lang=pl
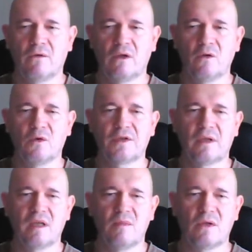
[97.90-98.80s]
Wolę
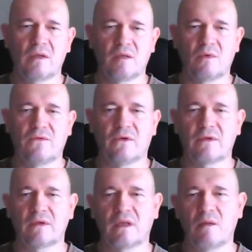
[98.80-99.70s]
jutrze nie myśleć, bo
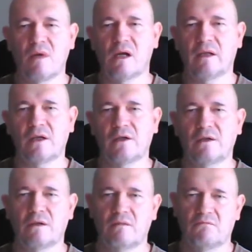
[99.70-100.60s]
forsy nie ma,
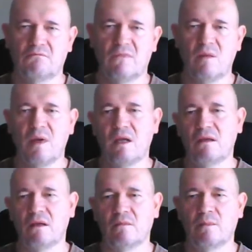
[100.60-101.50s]
kraść nie
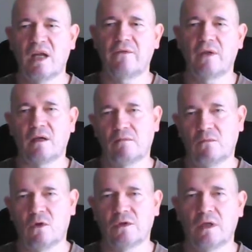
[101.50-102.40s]
będę. Prawda,
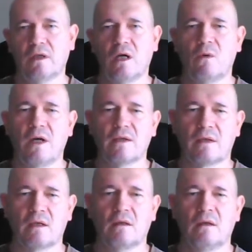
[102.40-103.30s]
może i ja
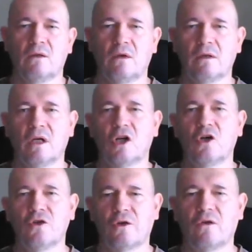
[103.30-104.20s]
jałajza, to jednak
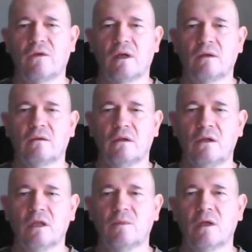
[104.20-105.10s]
honorowa
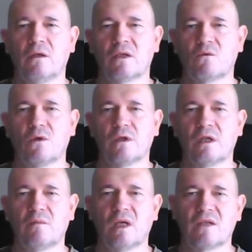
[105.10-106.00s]
i nikt mnie
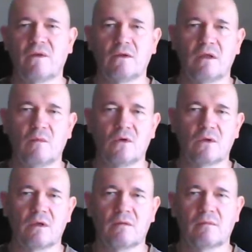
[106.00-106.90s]
złodziejem nazwać nie
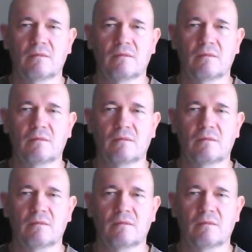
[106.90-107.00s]
może.